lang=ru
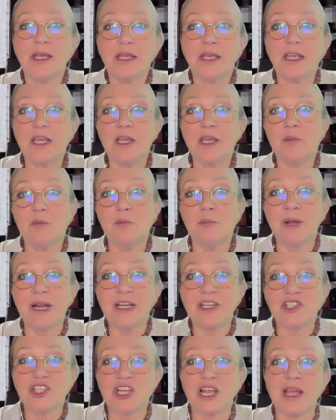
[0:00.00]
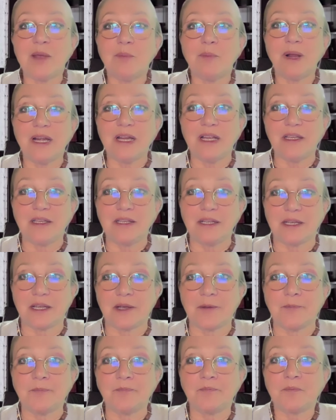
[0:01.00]
и «Большая
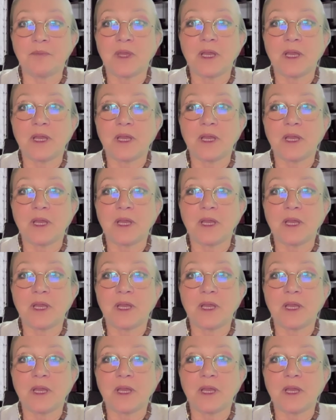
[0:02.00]
политика».